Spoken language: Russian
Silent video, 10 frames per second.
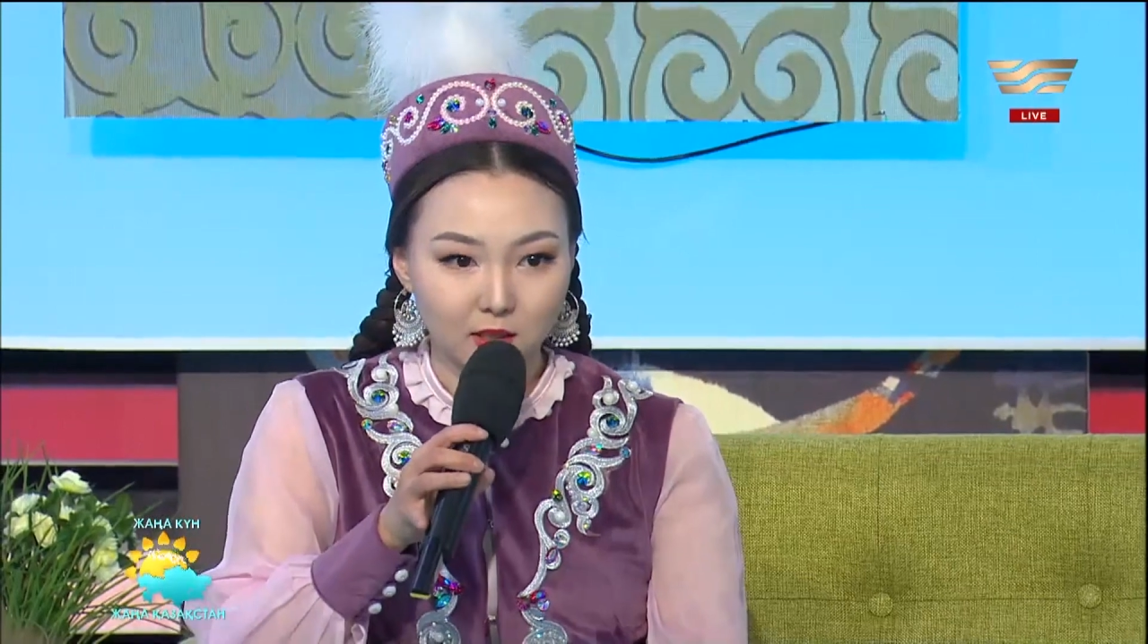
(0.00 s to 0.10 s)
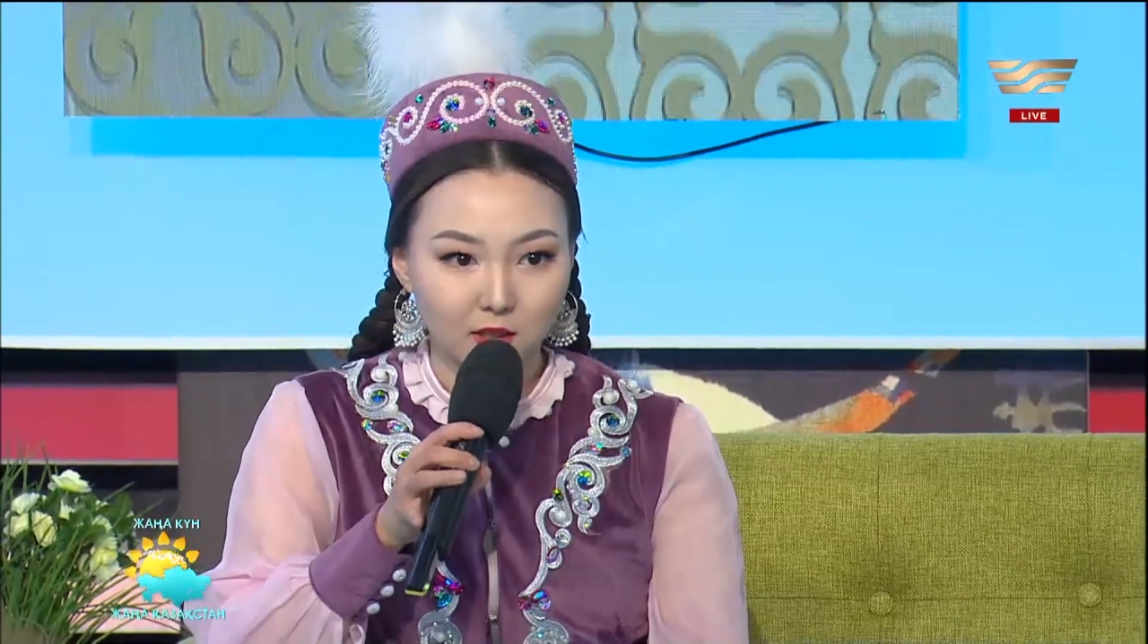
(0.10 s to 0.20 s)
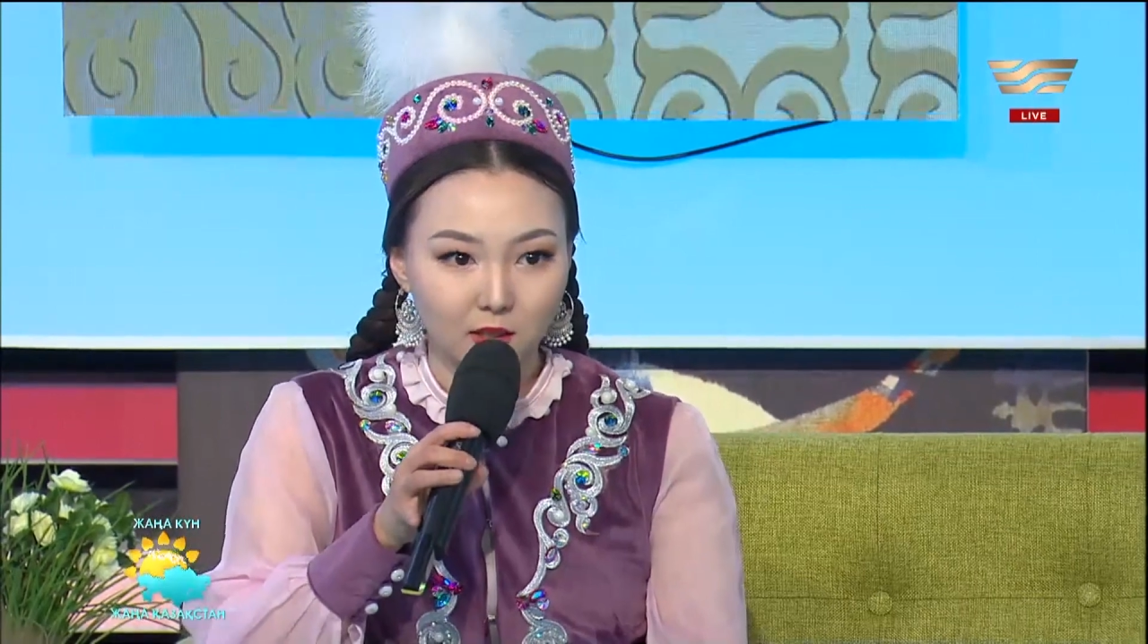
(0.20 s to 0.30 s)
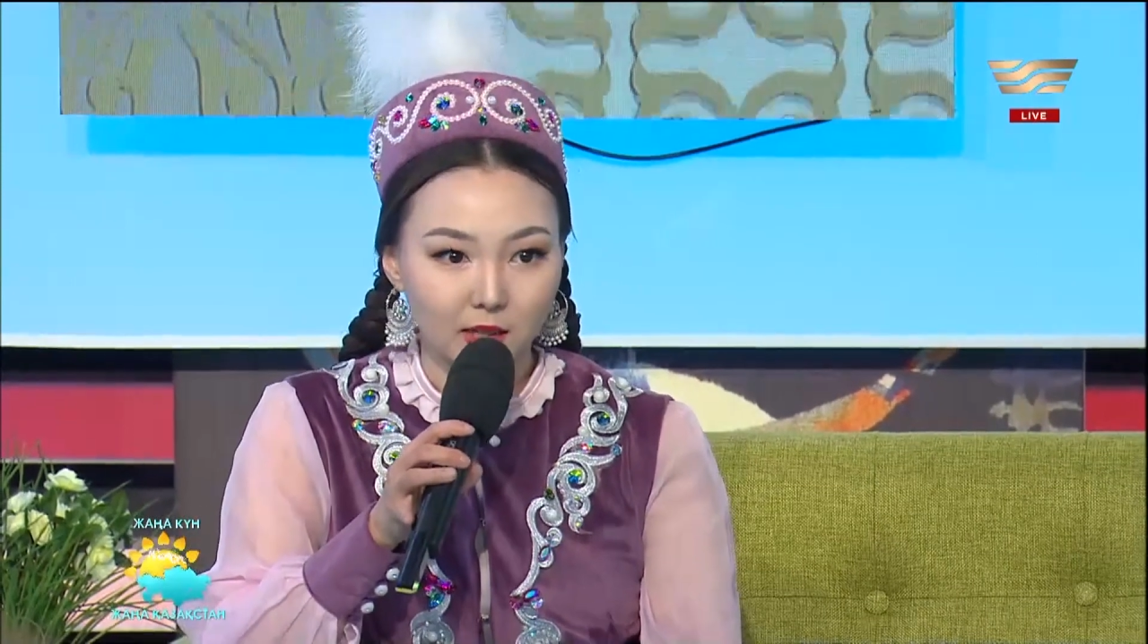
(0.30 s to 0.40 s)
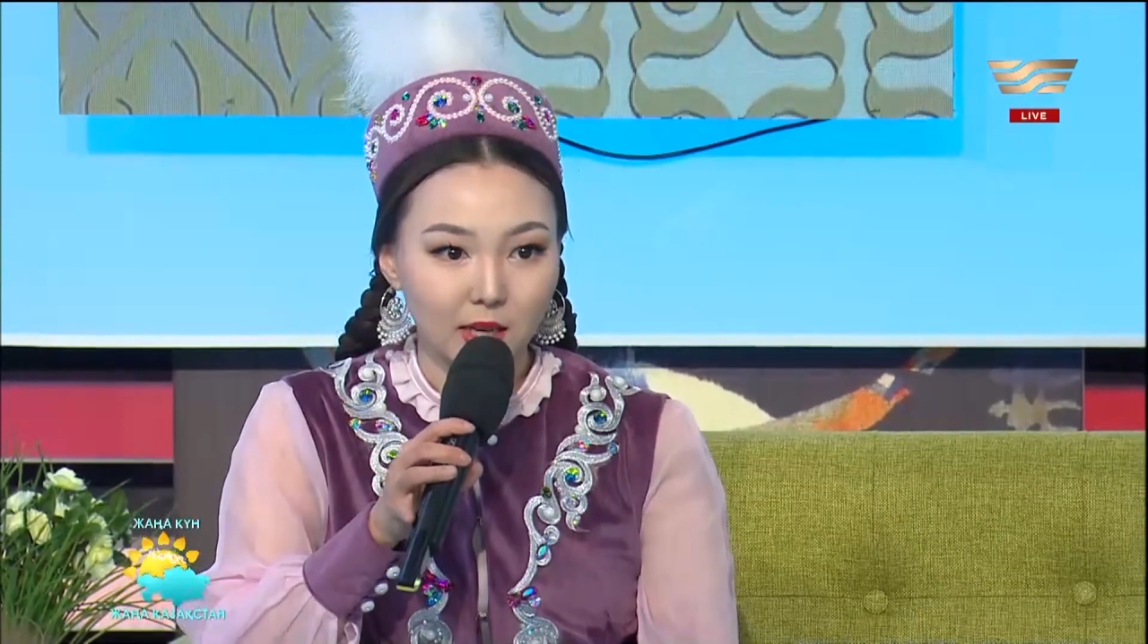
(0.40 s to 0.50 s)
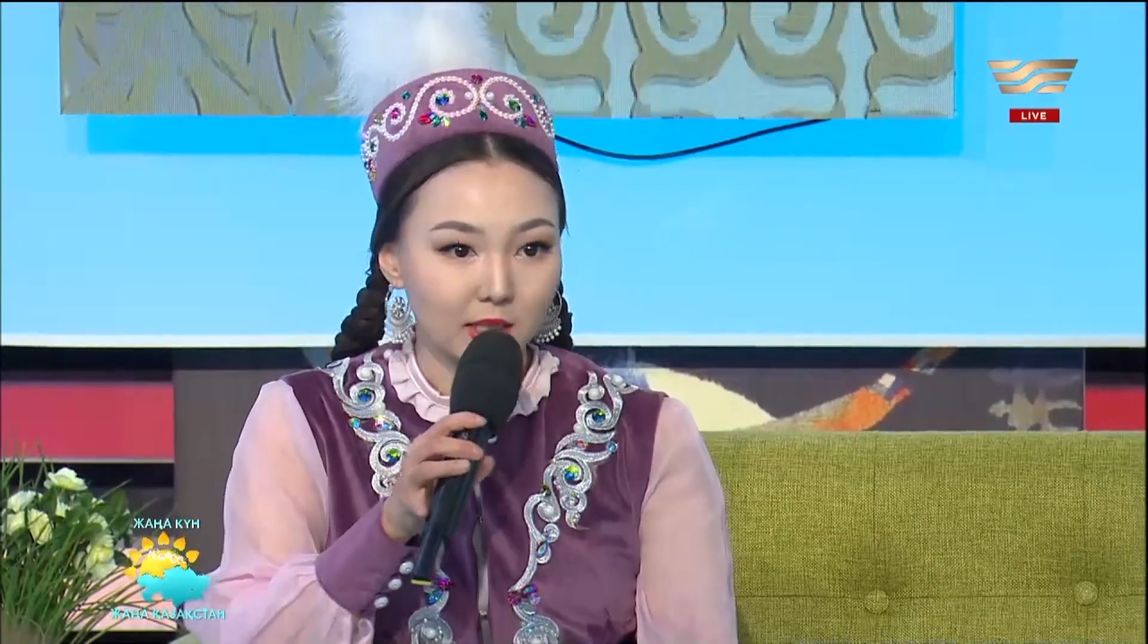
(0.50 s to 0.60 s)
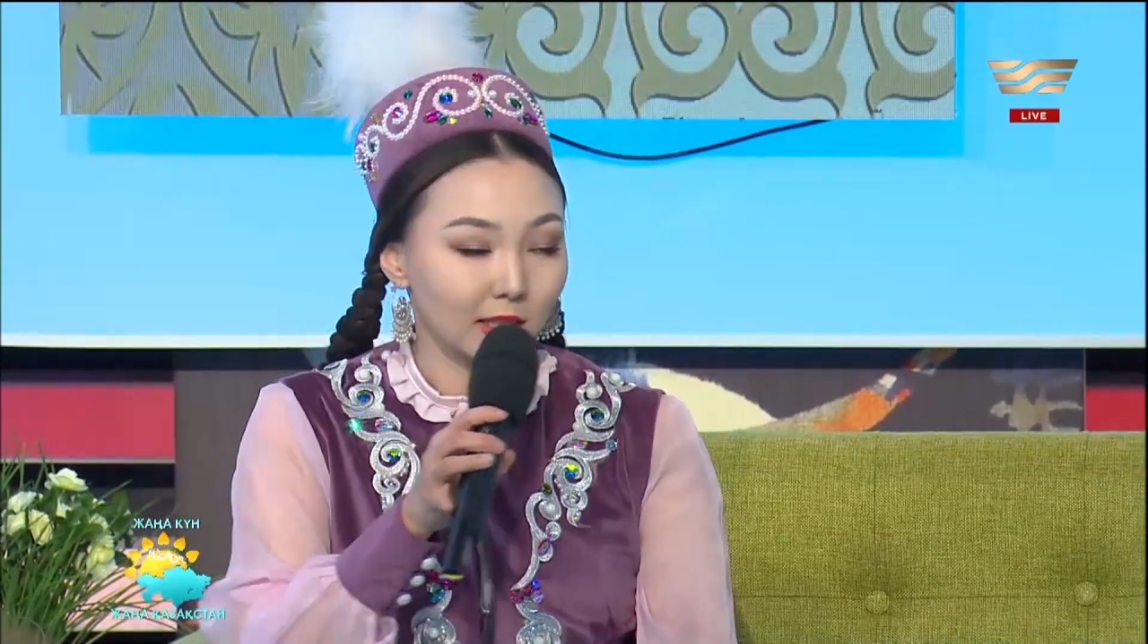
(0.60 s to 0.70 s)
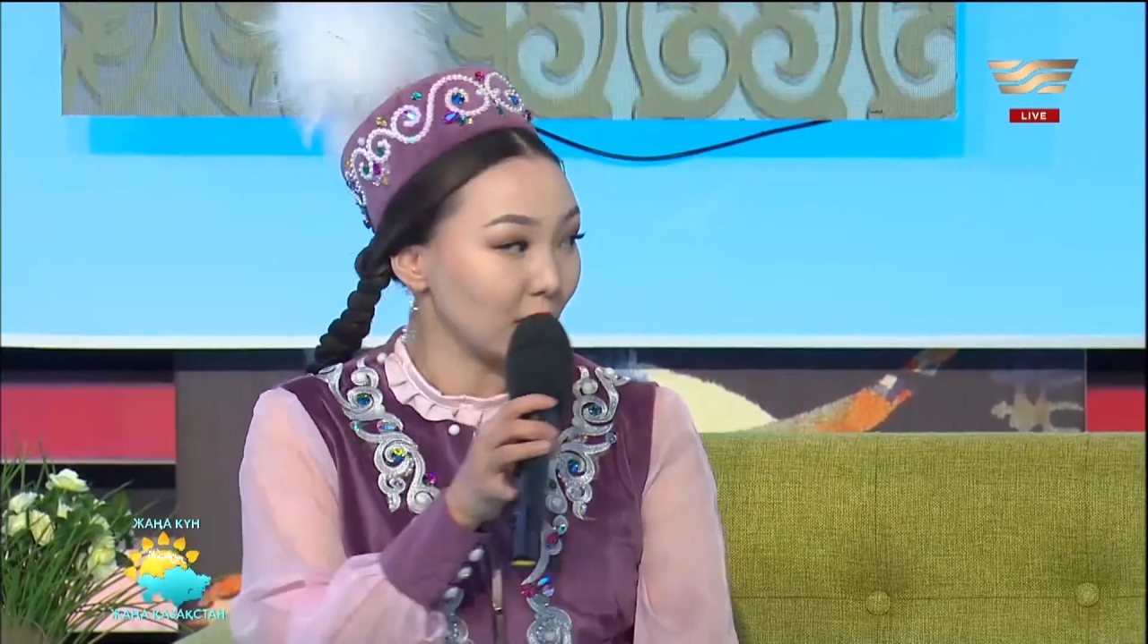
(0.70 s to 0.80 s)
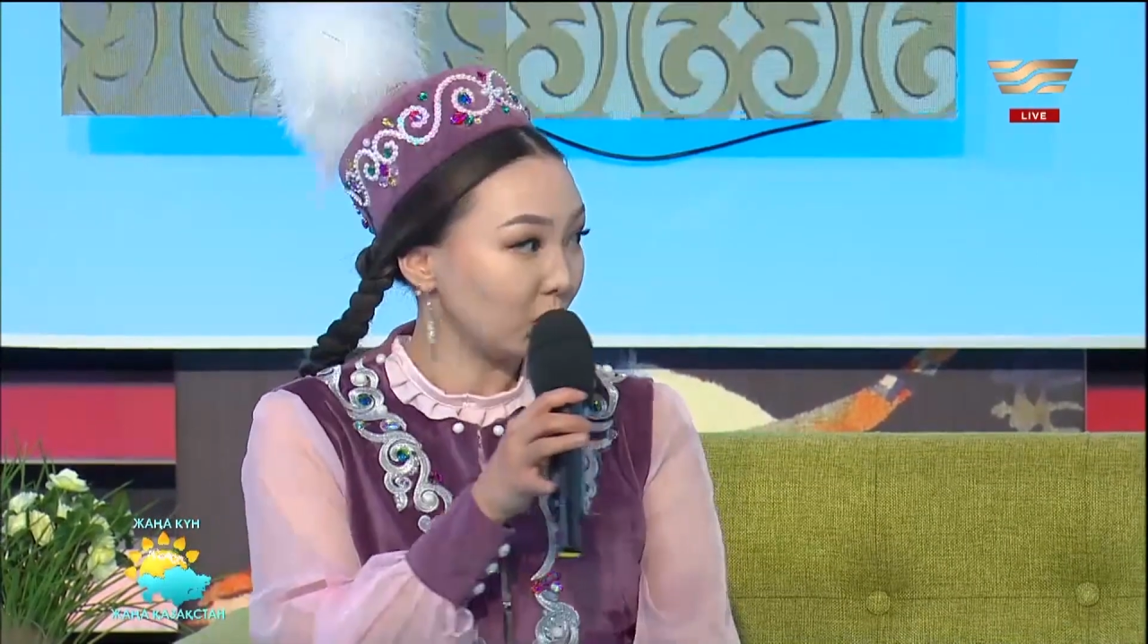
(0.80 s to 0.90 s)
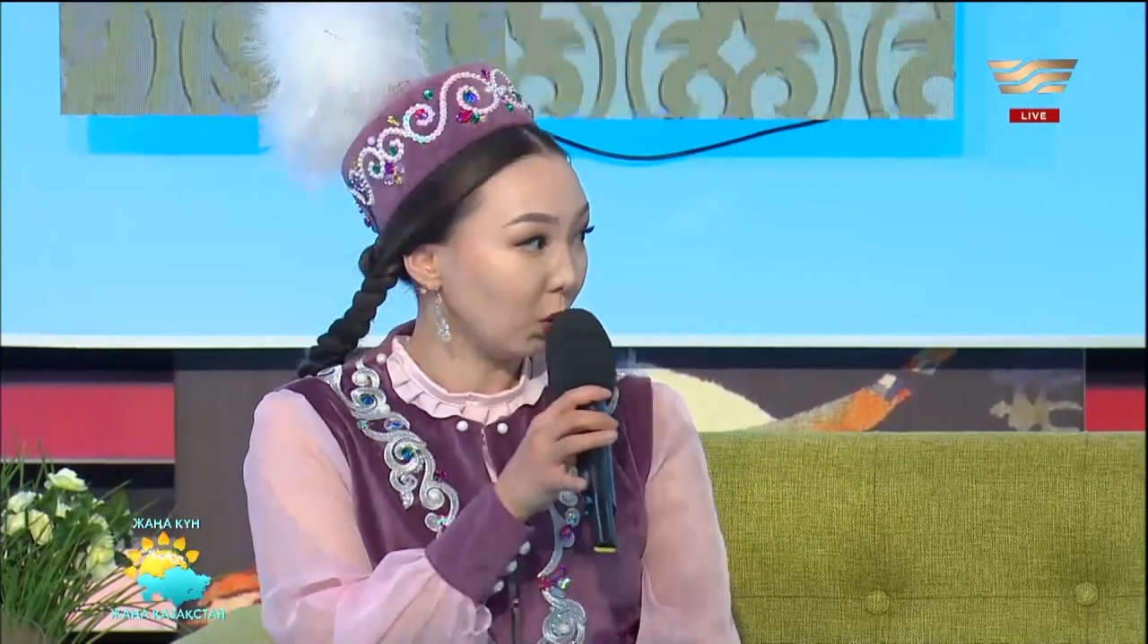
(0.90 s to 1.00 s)
э, я не
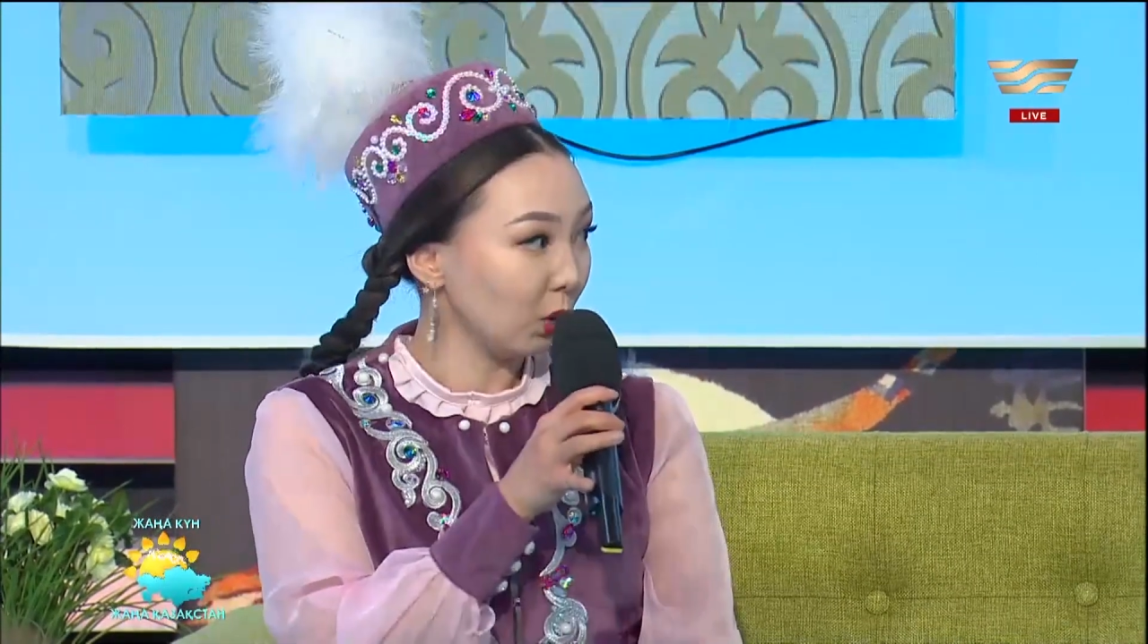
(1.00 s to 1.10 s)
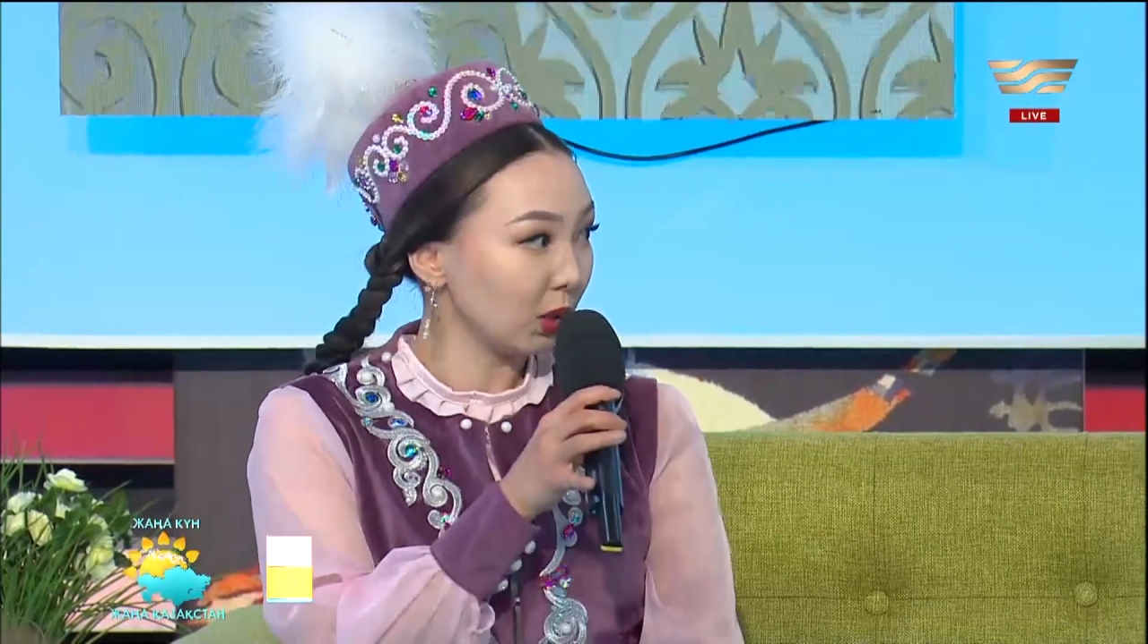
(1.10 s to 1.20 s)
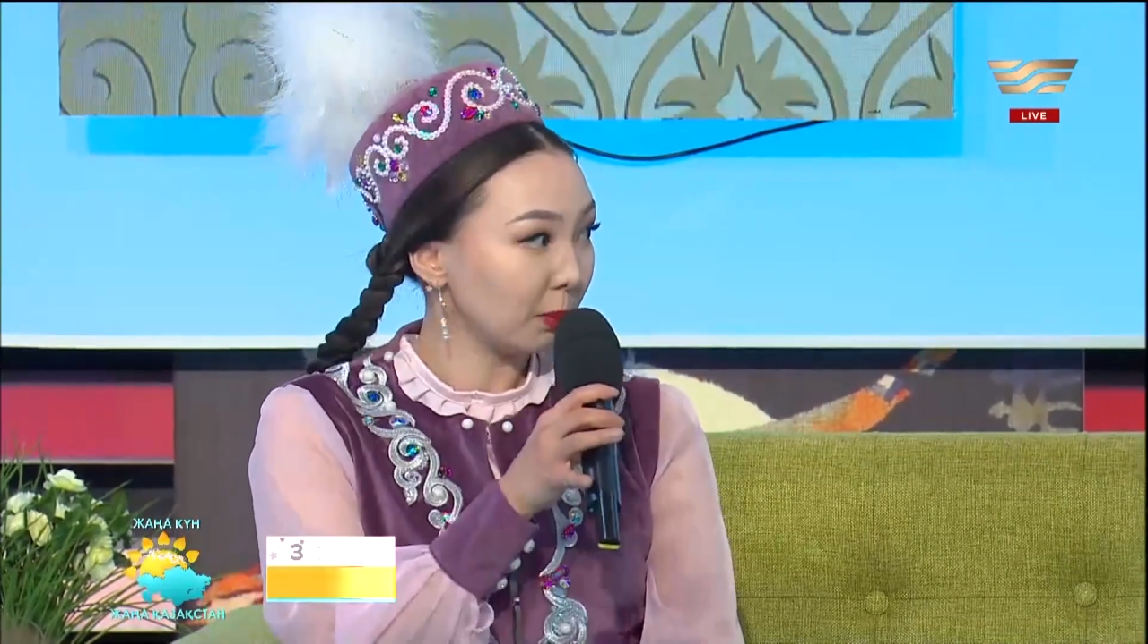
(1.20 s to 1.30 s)
так долго,